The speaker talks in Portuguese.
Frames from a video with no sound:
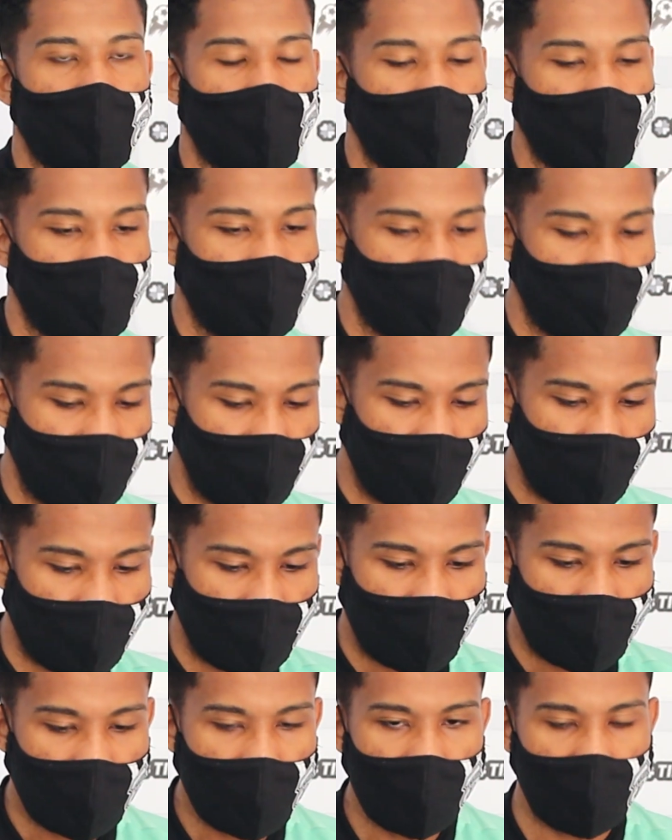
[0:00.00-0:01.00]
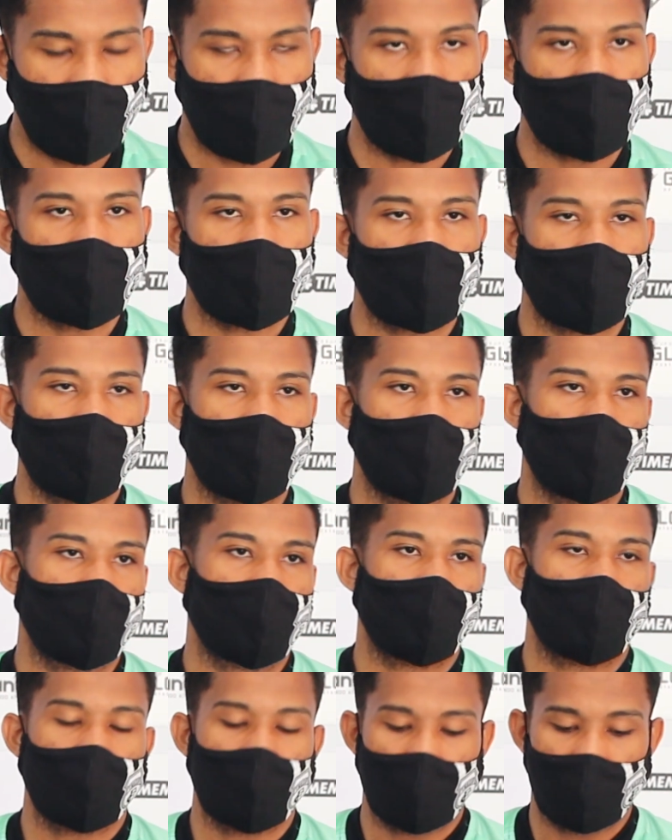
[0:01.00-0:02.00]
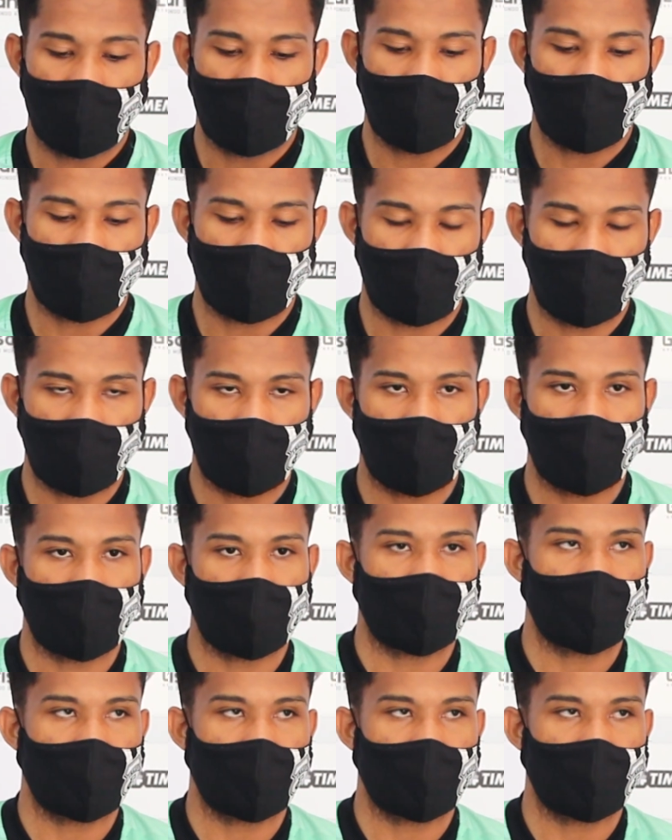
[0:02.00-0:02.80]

uma caminhada muito vitoriosa.